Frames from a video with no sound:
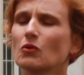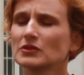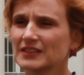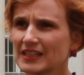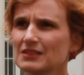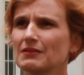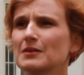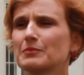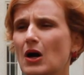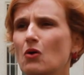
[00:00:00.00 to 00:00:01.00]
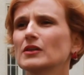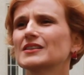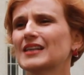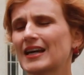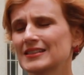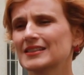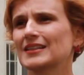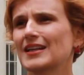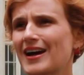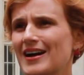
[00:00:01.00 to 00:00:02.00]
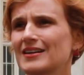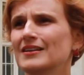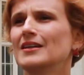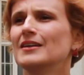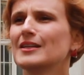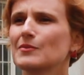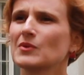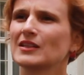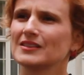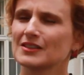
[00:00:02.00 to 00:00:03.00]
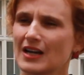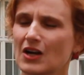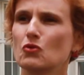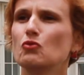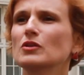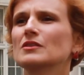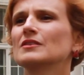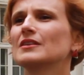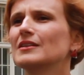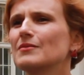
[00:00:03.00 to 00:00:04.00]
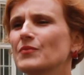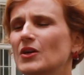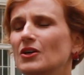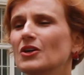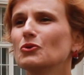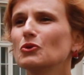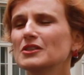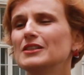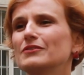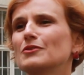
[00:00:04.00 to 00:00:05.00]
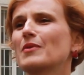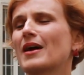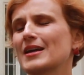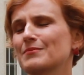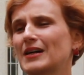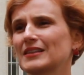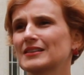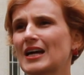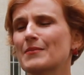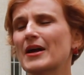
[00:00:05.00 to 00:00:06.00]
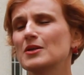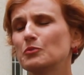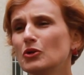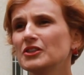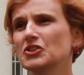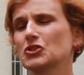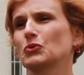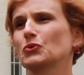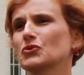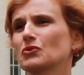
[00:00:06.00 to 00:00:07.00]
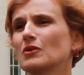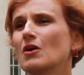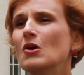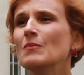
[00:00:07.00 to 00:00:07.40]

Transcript: Und deswegen braucht es ganz klar, neben jetzt diesen akuten ähm, Nothilfeplanmaßnahmen, eine politische Lösung.